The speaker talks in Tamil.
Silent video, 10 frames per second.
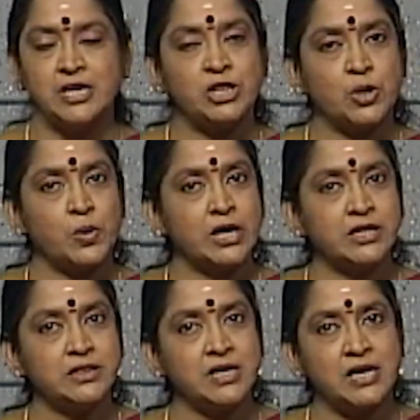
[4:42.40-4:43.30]
இந்த
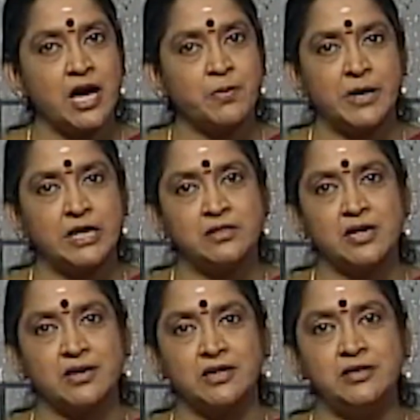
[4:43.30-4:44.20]
உலகத்தை யார்
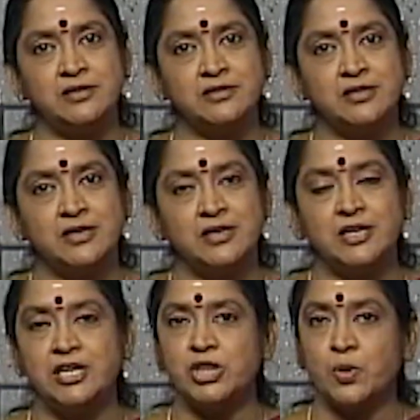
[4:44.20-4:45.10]
படைத்தார்கள்
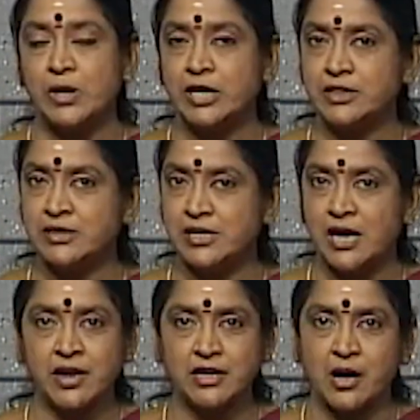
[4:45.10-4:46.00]
இந்த உலகத்தை
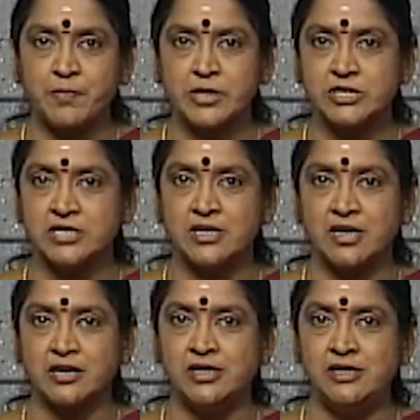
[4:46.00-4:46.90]
யார்
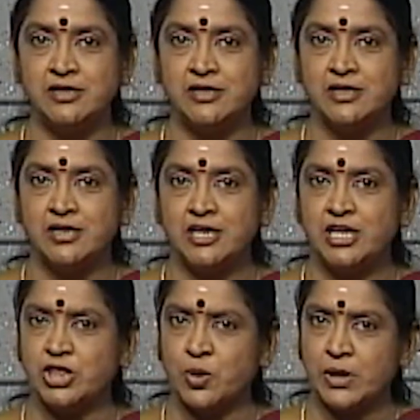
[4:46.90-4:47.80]
காப்பாற்றுகிறார்கள்
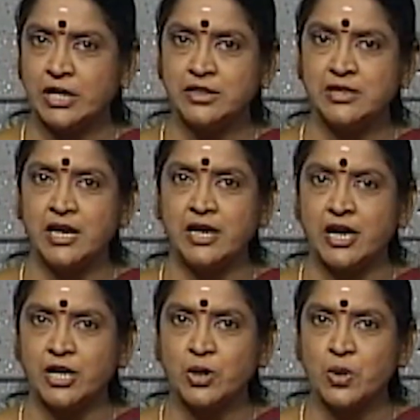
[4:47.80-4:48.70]
இந்த உலகத்திலே
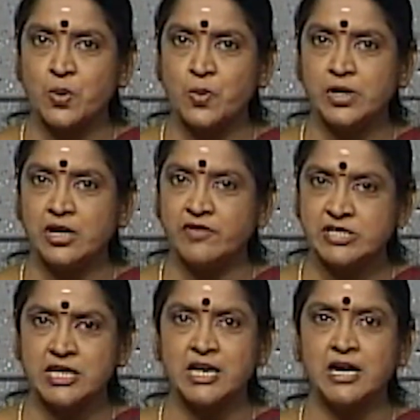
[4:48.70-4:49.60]
நடக்கக்கூடிய
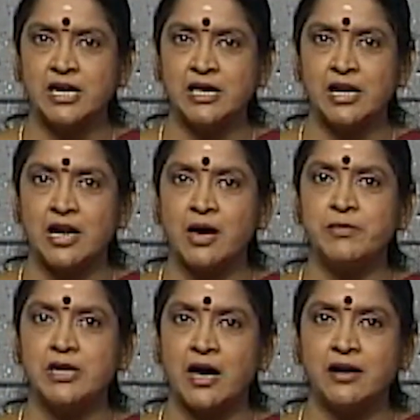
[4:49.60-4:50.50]
விஷயங்களை
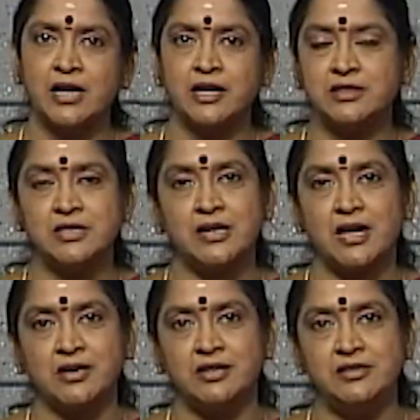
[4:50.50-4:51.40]
எல்லாம் யார்
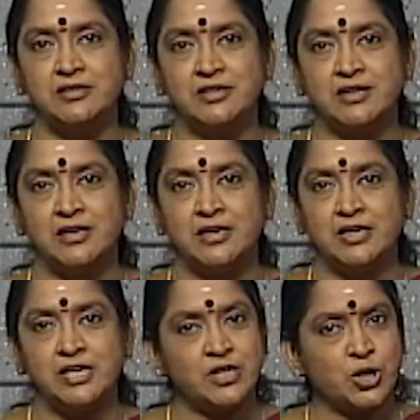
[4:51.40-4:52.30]
நடத்துகிறார்கள்
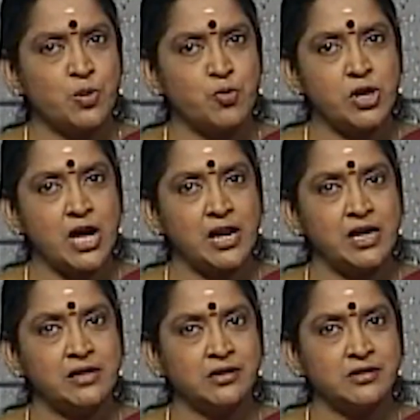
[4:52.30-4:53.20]
இதற்கு
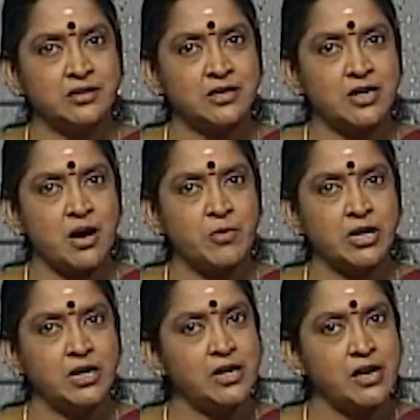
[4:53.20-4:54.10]
முன்னாலே இருந்த
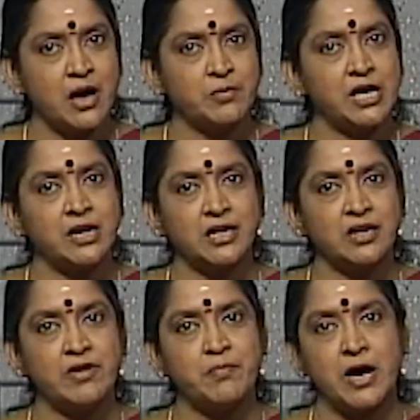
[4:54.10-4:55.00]
திருநாமங்களில் நாம்
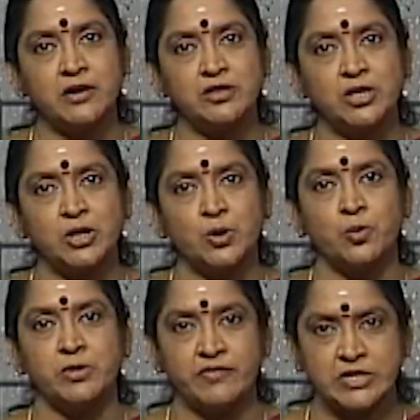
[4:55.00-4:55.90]
ஏற்கனவே
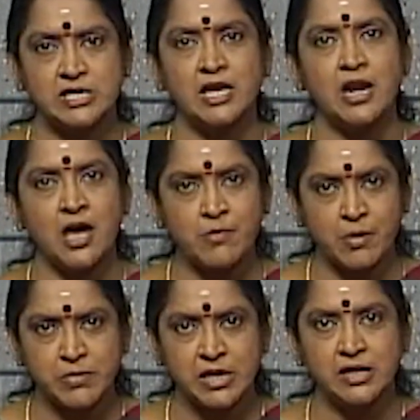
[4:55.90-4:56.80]
பார்த்திருக்கிறோம் இவற்றையெல்லாம்
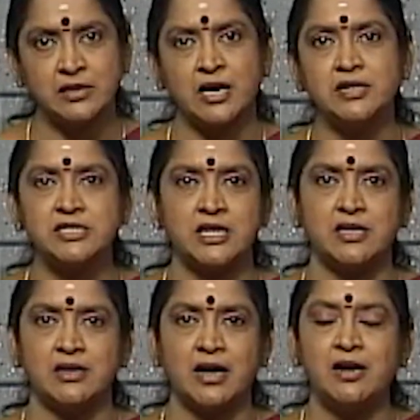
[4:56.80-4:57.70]
அம்பிகைதான்
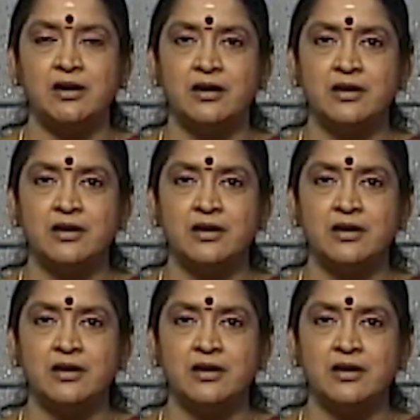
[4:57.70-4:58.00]
செய்கிறாள்